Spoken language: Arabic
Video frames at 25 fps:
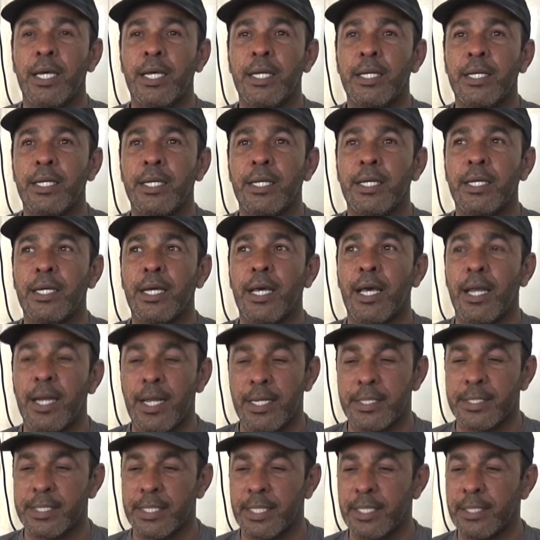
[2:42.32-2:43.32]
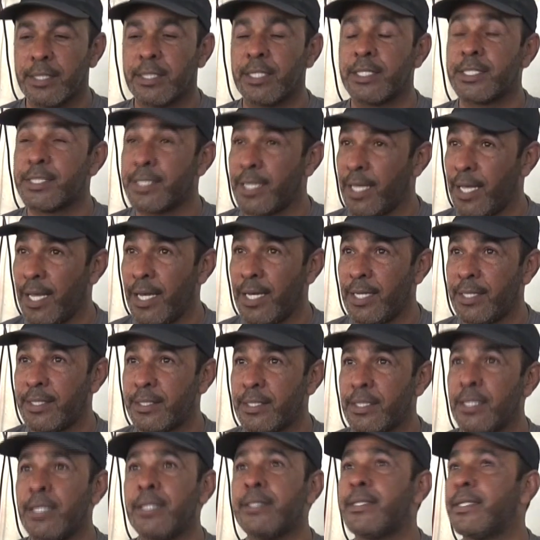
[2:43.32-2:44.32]
انه خلاص انت اشتغلت
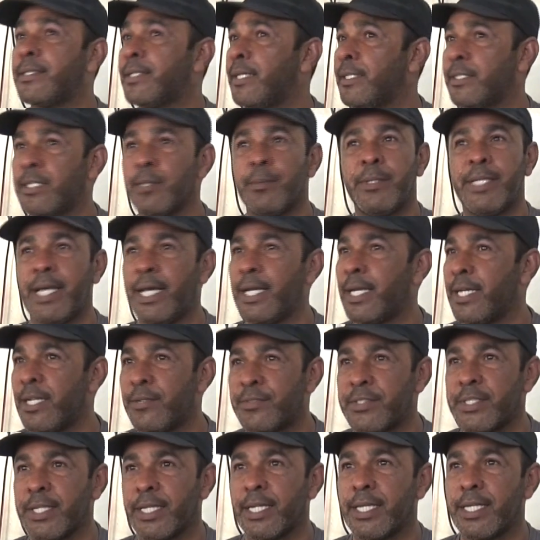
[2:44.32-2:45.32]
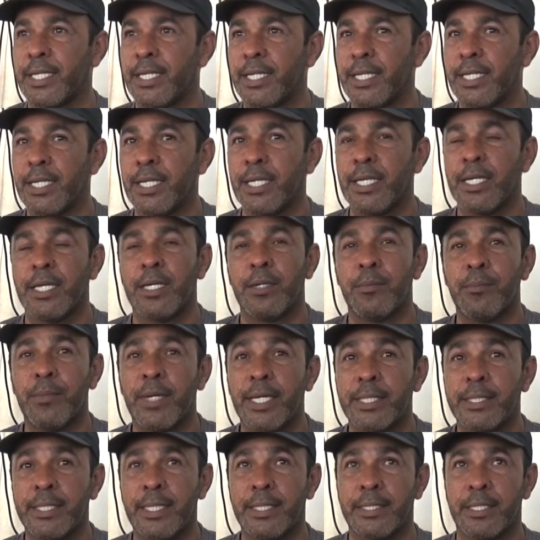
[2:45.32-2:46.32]
انت تعتمد على نفسك
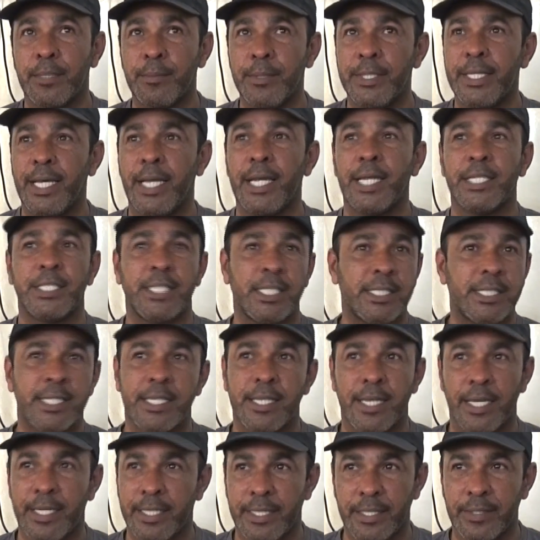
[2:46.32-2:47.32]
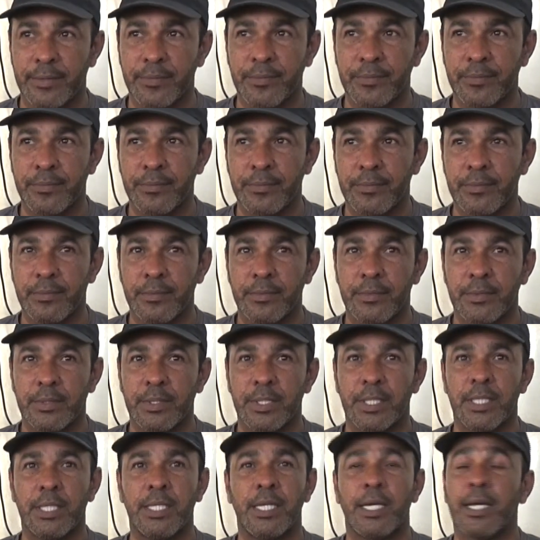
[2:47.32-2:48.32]
ما تعتمد على شخص ثاني
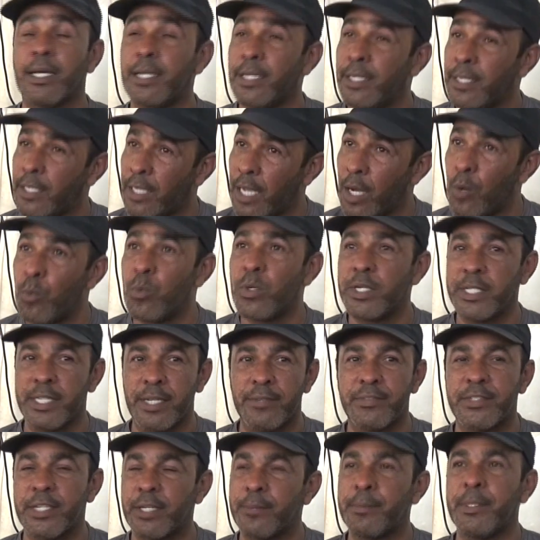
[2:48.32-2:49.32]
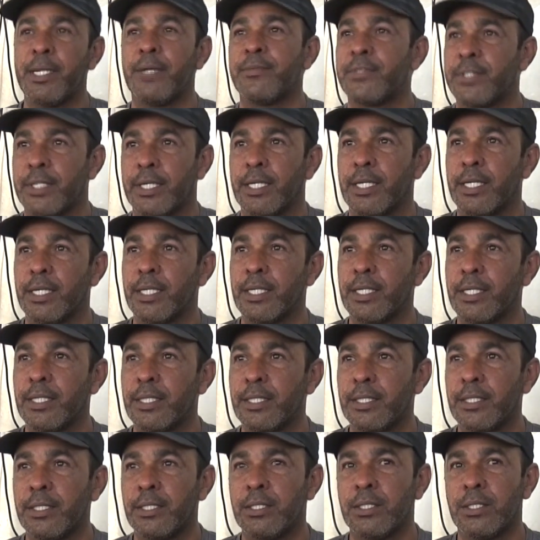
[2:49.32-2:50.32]
كون نفسك بنفسك
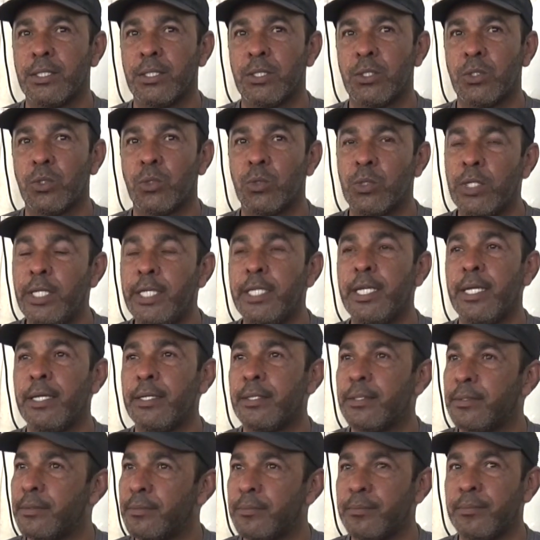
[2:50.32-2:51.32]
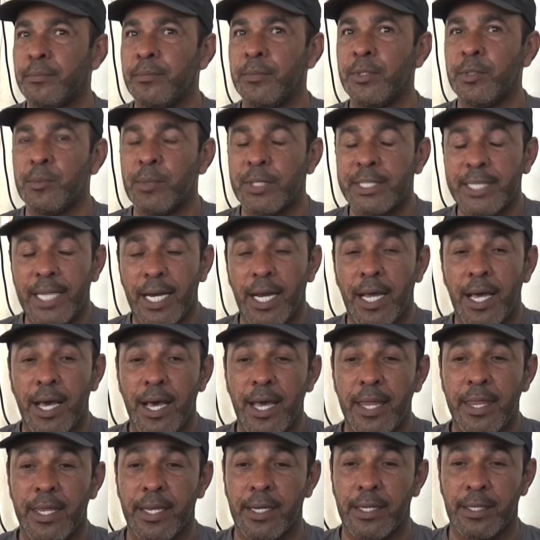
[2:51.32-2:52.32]
ونحن من منطلق
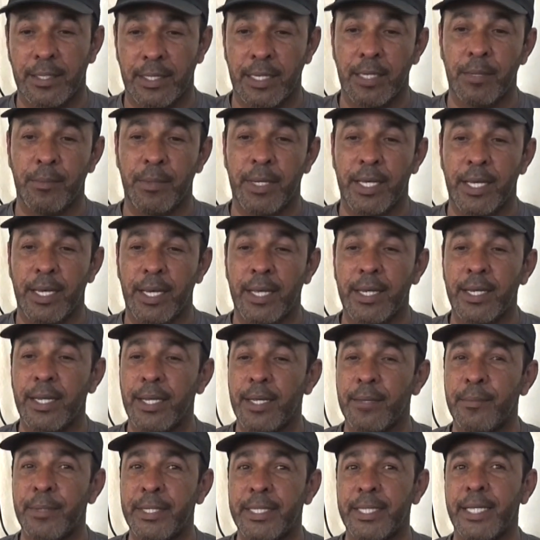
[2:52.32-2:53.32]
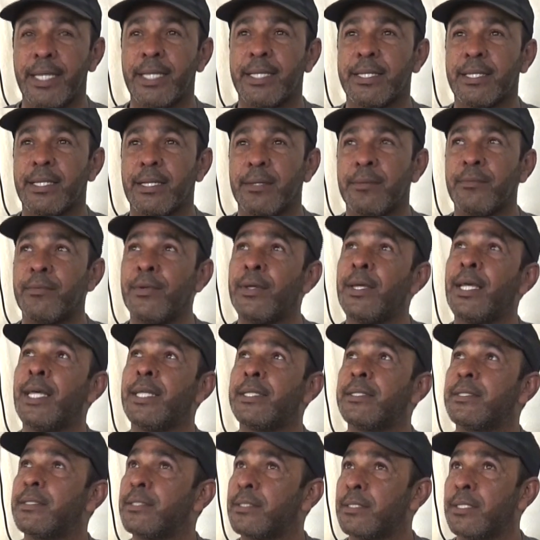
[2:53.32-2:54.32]
هذه الكلمه انا بديت في
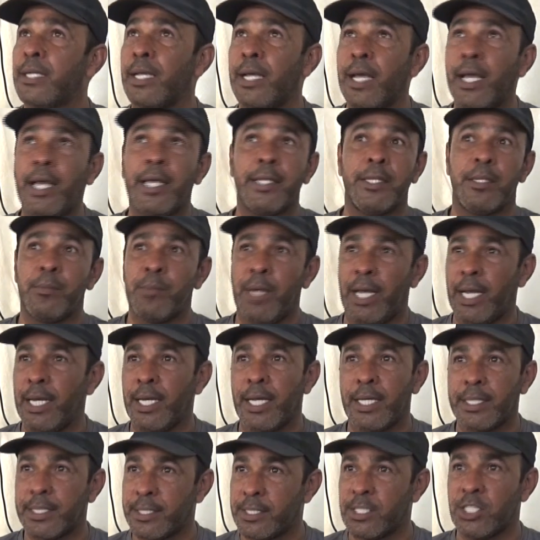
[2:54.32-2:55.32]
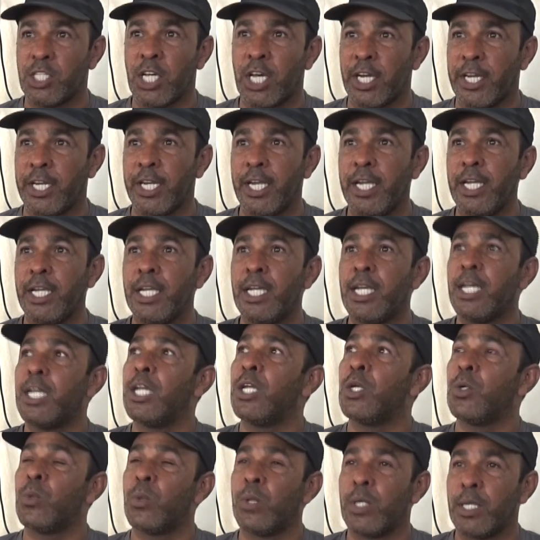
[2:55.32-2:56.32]
احد احد المحلات التجاريه
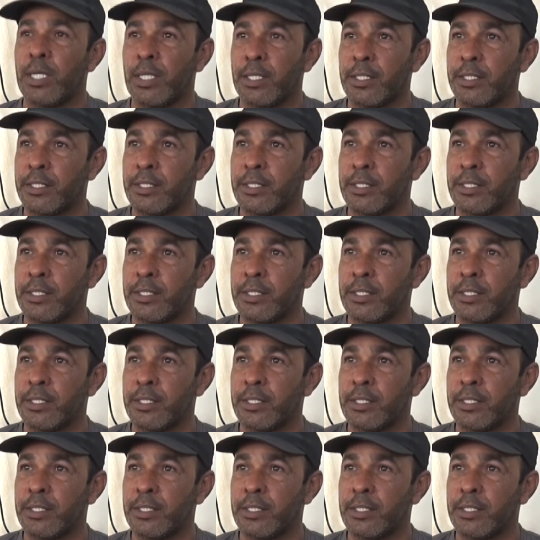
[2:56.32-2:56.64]
اللي هو